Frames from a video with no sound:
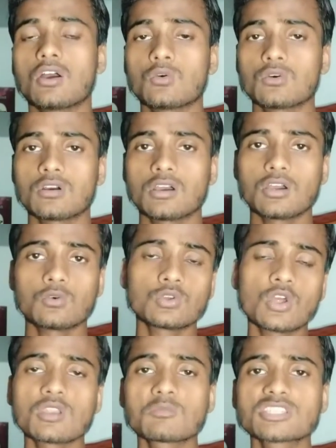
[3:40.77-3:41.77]

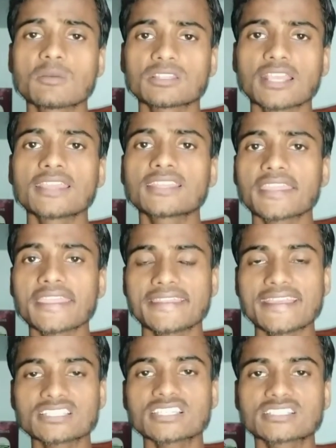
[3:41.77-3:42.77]
उन्होंने मुझे बताया था कि
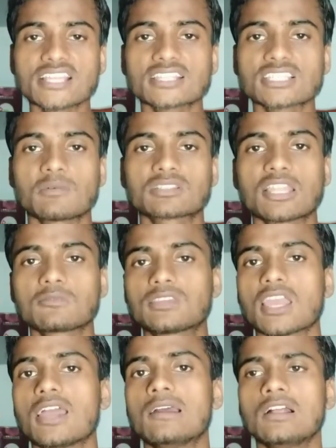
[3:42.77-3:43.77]
नेक्स्ट रिचार्ज का मतलब
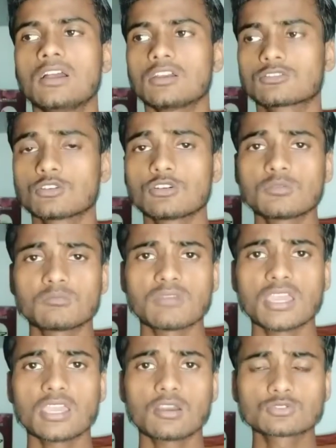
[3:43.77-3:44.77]
क्या है तो
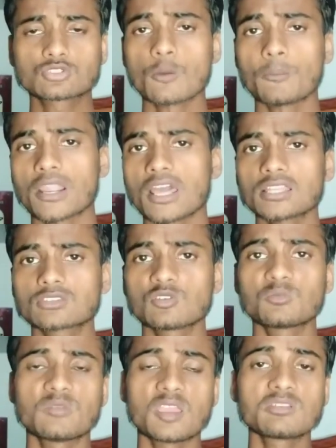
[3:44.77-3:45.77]
मैं उसको पढ़ा तो
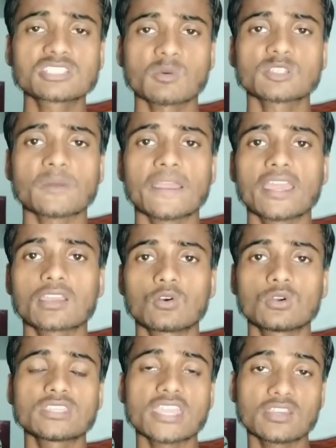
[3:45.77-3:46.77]
मैं भी समझ पाया
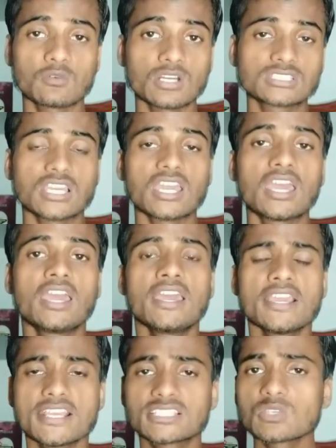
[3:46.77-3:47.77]
कि ये वजह है
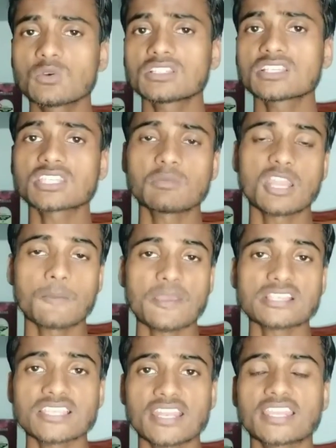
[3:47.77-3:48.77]
इसी वजह से मेरे
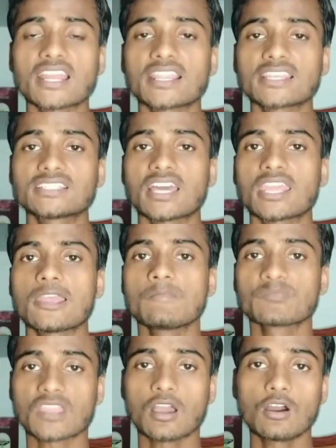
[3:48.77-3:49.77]
पैसे नहीं काटे जा रहे
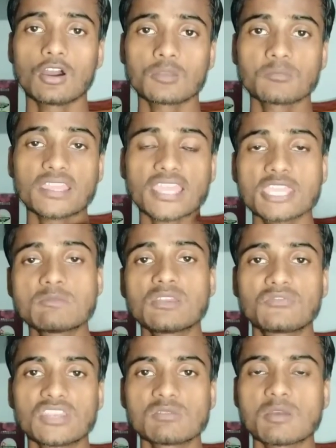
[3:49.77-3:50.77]
हैं और मैं कहीं
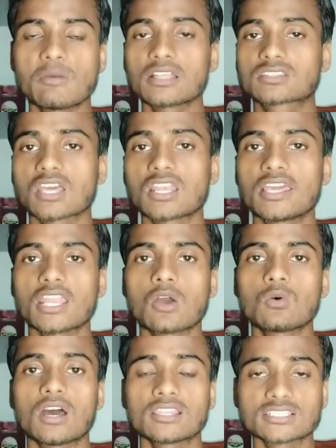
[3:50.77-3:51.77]
भी फ्री में बात कर ले रहा
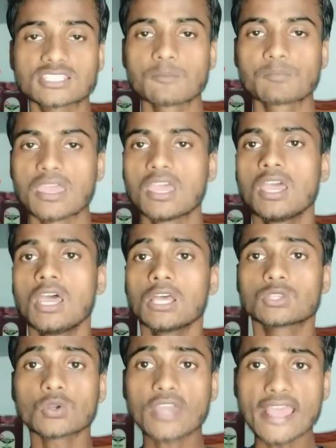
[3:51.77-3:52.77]
हूँ अदर सिम पे
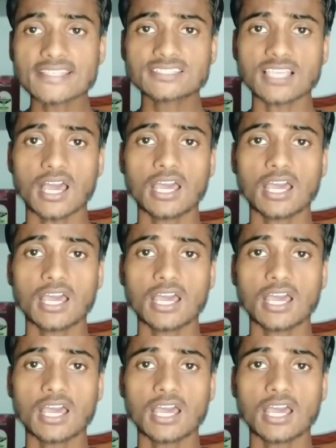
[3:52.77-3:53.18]
तो गैस